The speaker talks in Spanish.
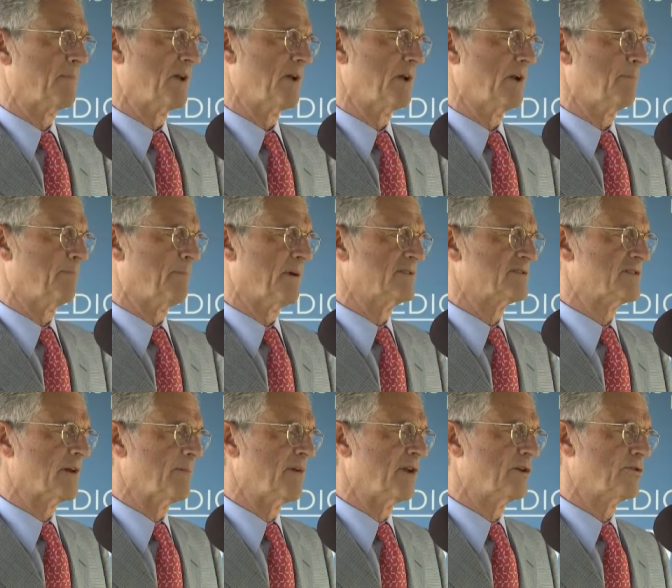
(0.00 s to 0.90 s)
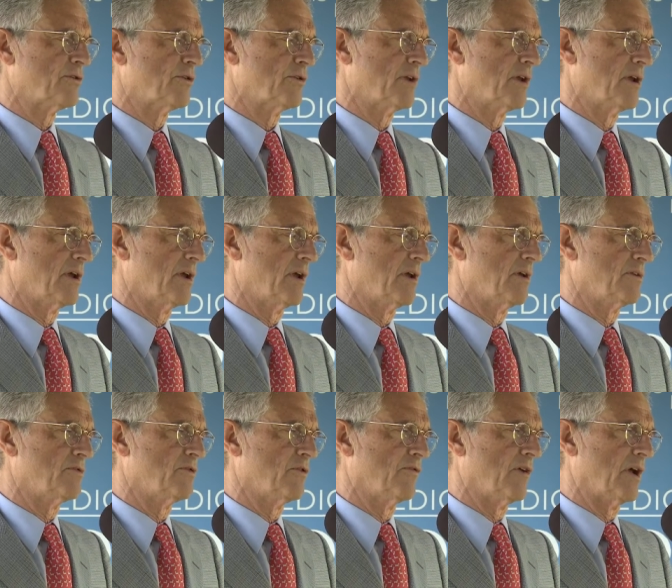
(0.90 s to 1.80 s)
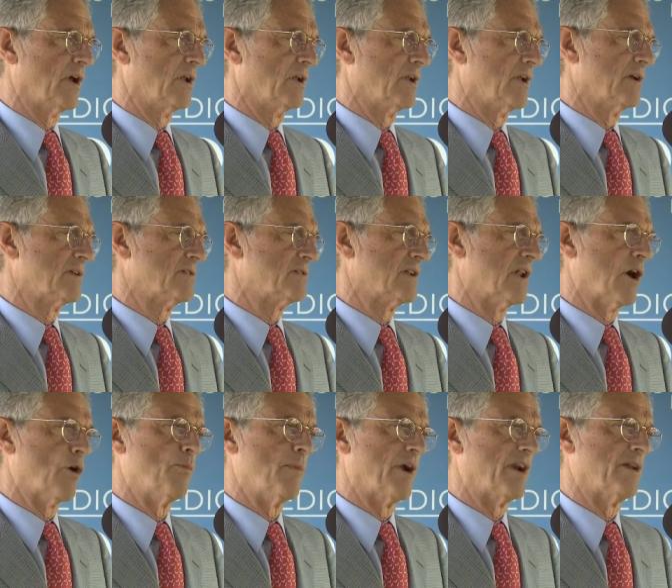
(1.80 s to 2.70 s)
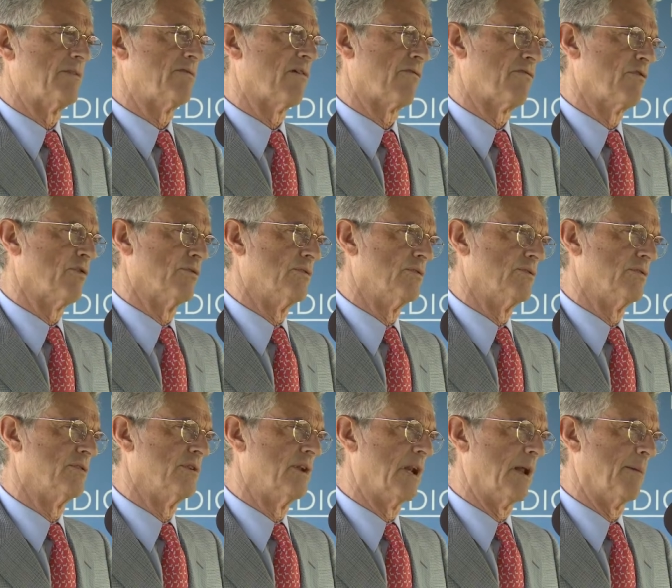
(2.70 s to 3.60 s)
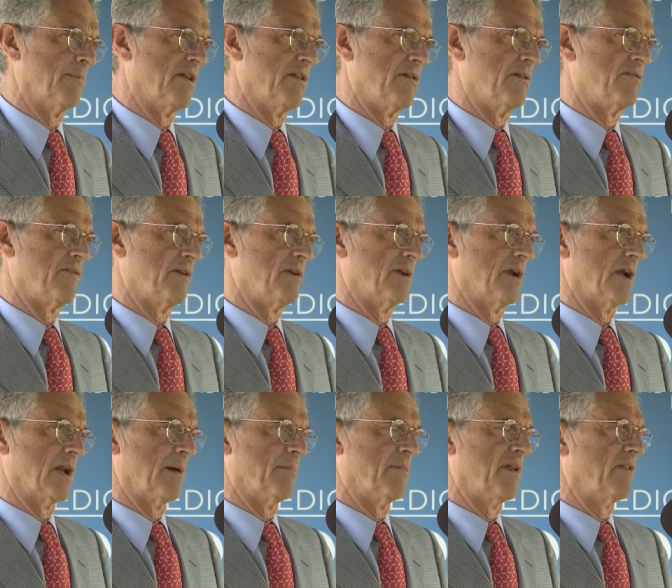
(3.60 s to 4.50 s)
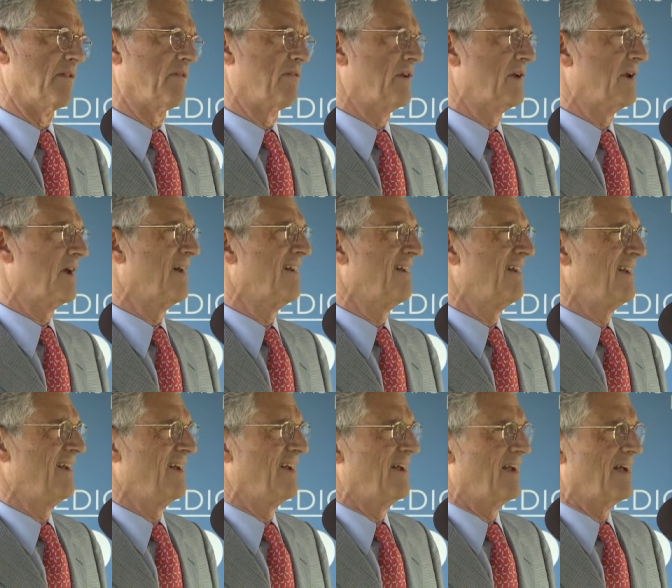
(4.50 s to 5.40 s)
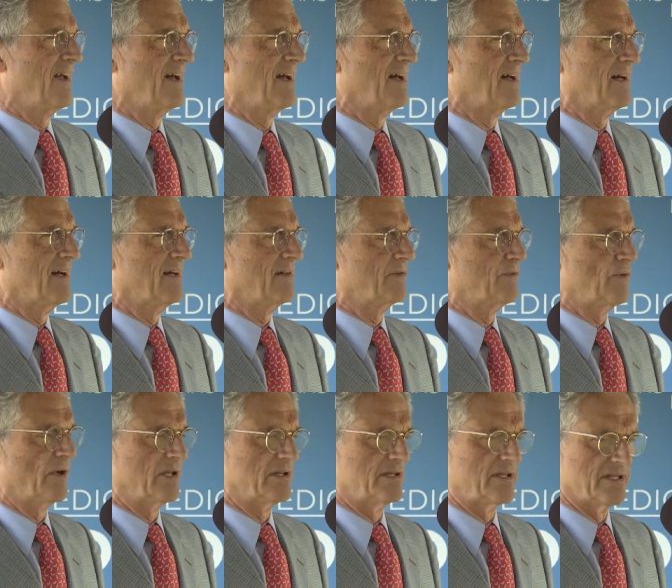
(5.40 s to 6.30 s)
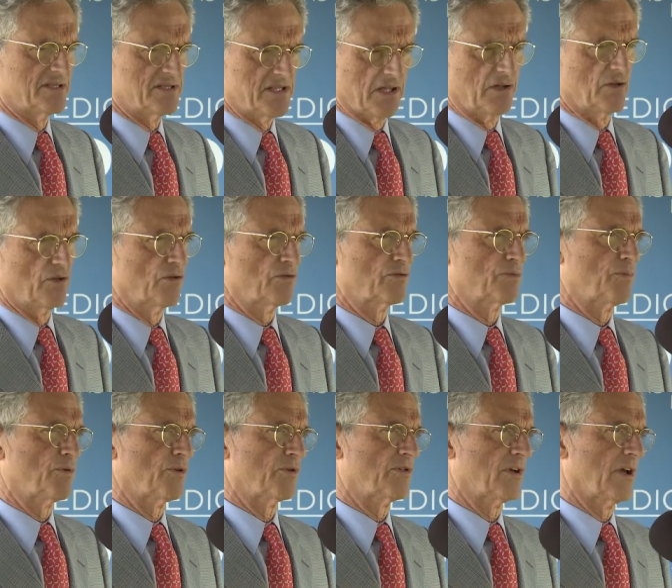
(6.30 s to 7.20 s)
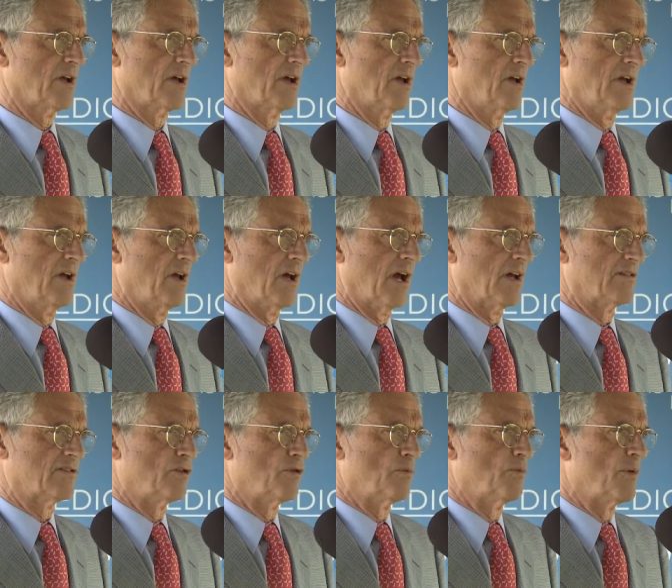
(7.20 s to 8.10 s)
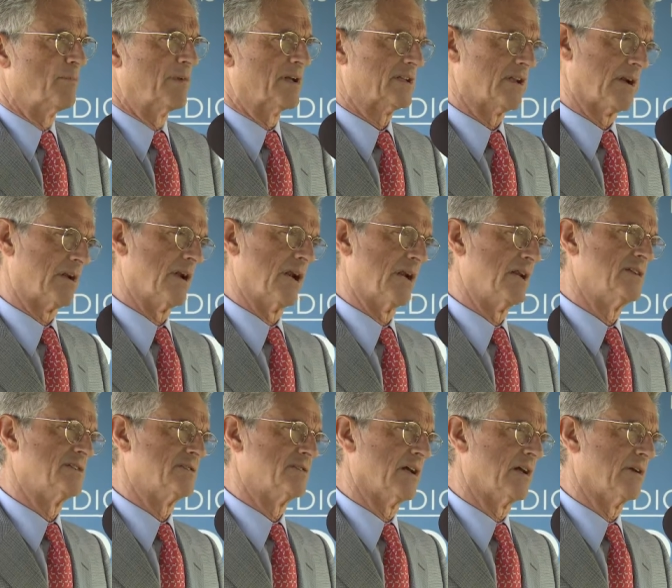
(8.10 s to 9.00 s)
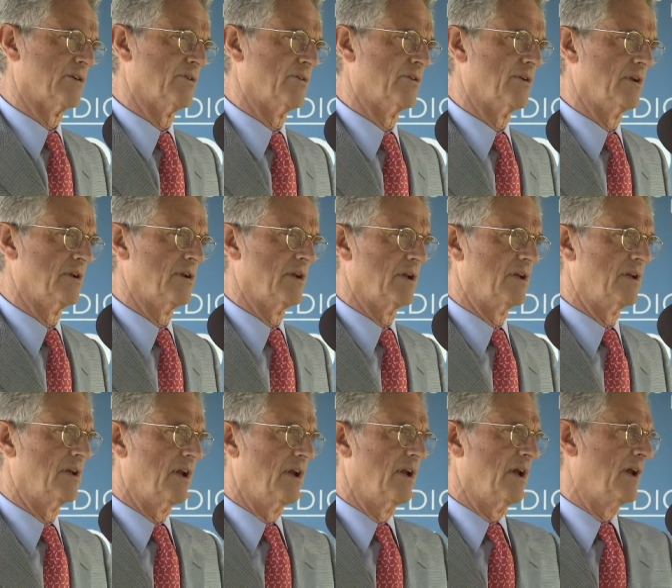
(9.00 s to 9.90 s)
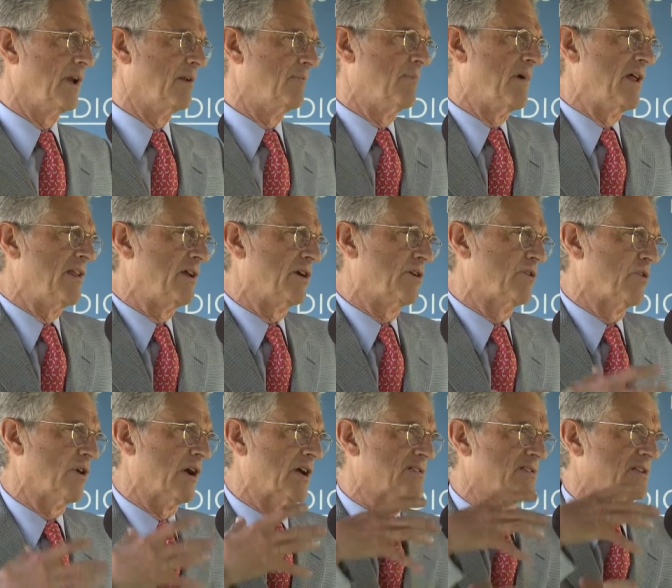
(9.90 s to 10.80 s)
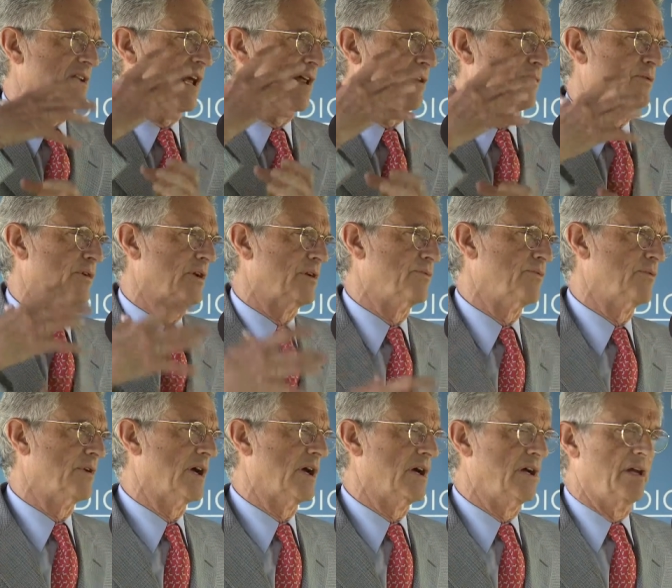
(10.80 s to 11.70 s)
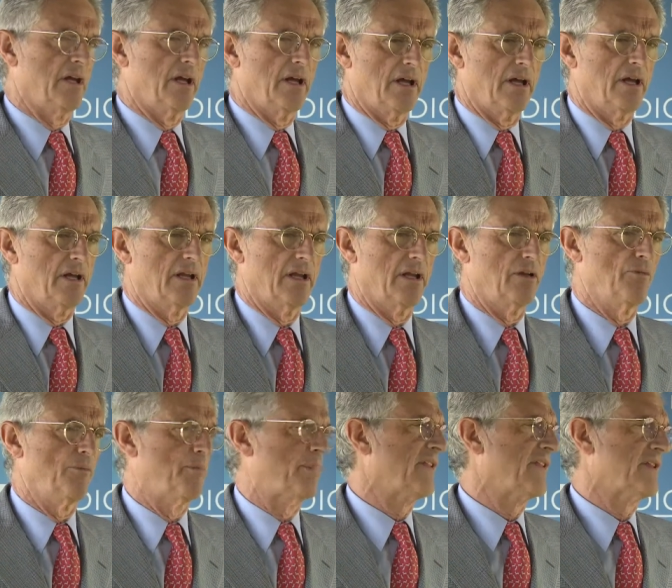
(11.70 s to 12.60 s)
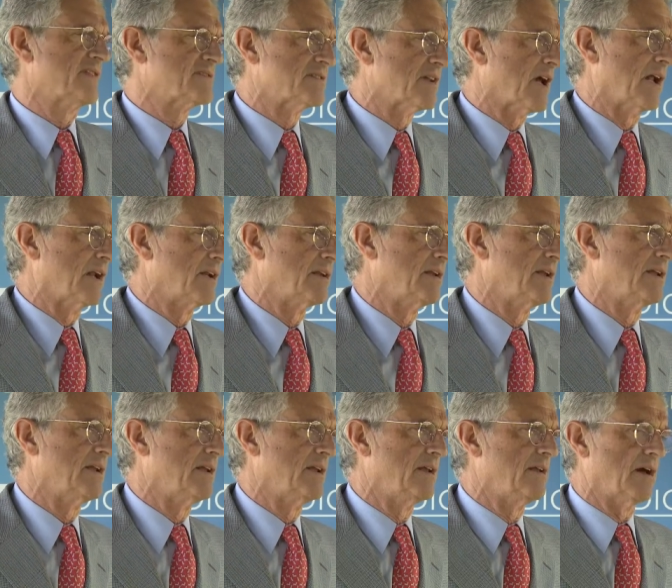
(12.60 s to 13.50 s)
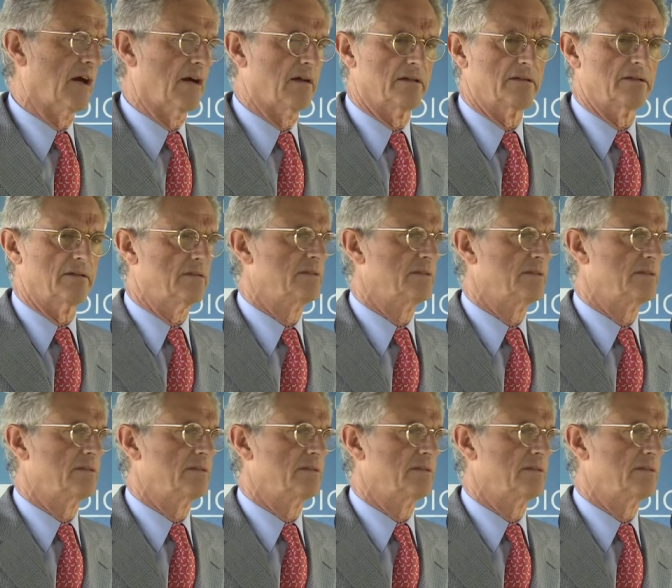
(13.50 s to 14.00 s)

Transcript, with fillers: mí el pensamiento de Jovel es la humanización de la medicina. La medicina Ah, durante siglos, pues ha, sido muy paternalista, ¿no? el, el, médico aislado en una, en un pedestal y ah,